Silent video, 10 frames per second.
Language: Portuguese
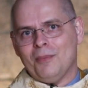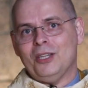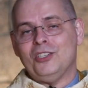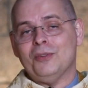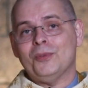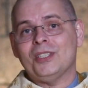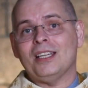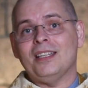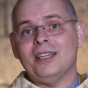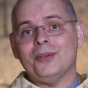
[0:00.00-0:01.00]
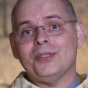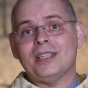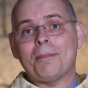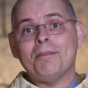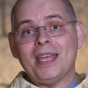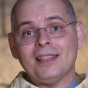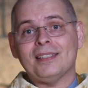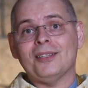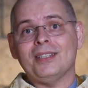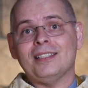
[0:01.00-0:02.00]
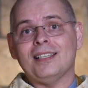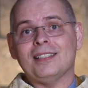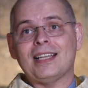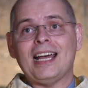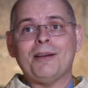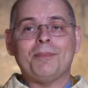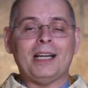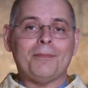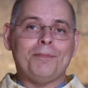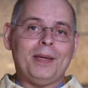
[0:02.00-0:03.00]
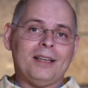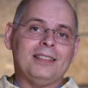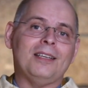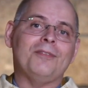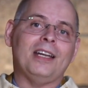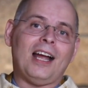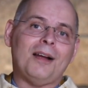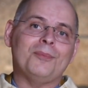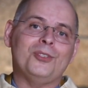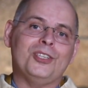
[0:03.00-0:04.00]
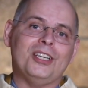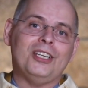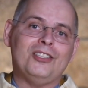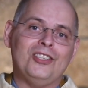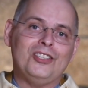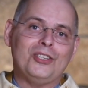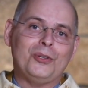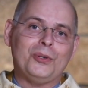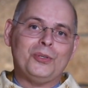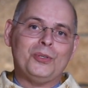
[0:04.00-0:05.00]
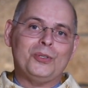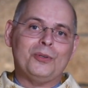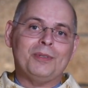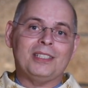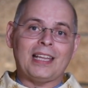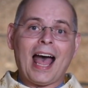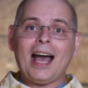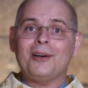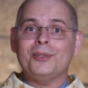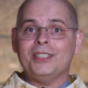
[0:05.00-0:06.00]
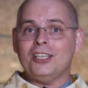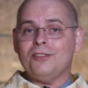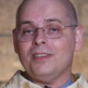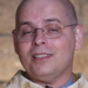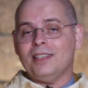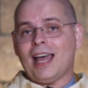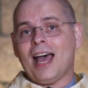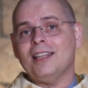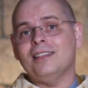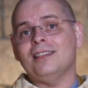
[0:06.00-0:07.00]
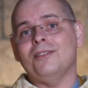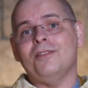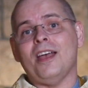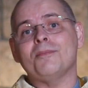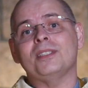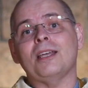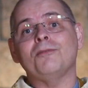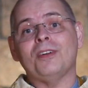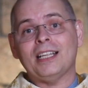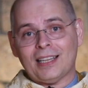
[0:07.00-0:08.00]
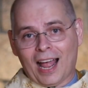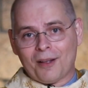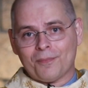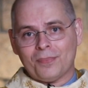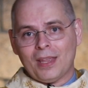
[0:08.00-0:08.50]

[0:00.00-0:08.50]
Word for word: Pedimos a Deus a bênção necessária para perseverarmos diante de todos os obstáculos e adversidades que viemos a enfrentar.